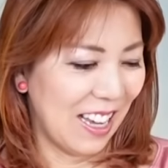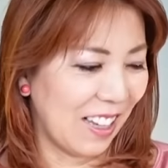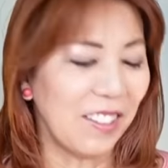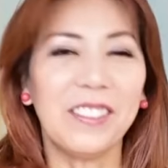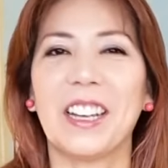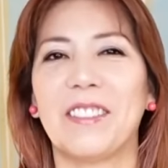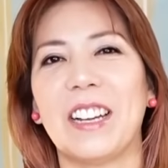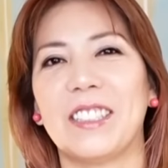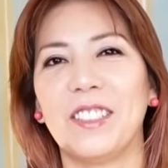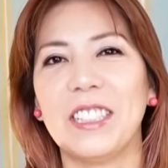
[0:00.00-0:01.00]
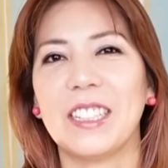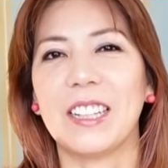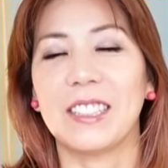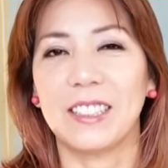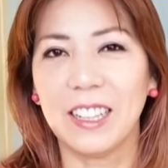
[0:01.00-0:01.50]
え今回は11
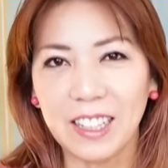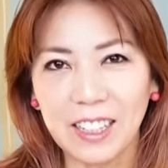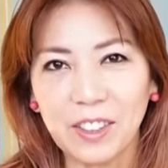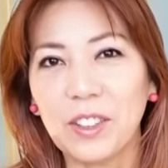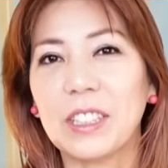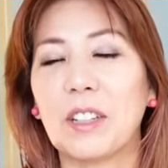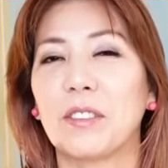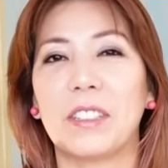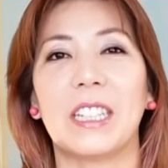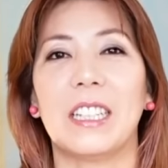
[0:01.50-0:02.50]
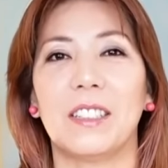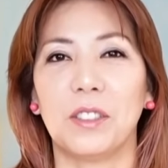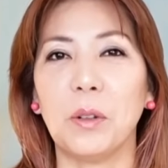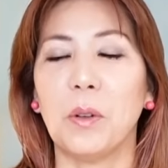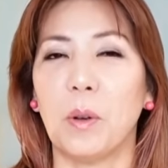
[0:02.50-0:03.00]
月前半のタロットリーディングと